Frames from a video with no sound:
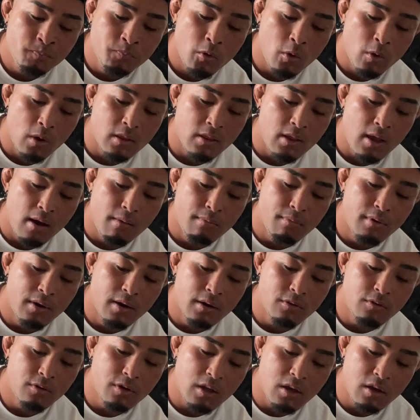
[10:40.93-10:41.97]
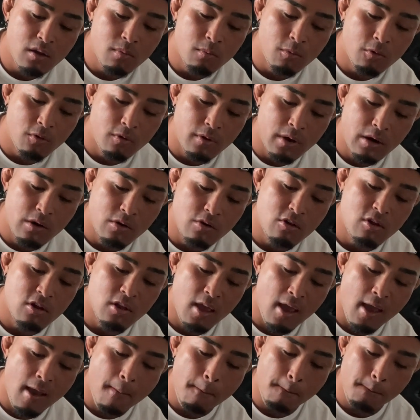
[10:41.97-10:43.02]
うやって油の肉も食えるし
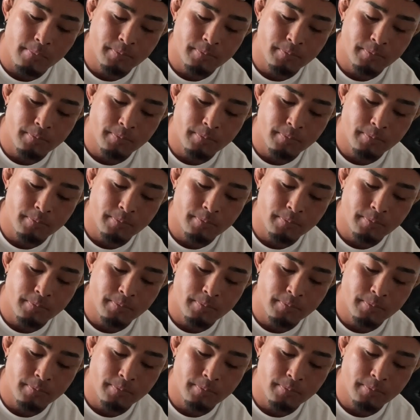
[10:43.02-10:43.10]
ね。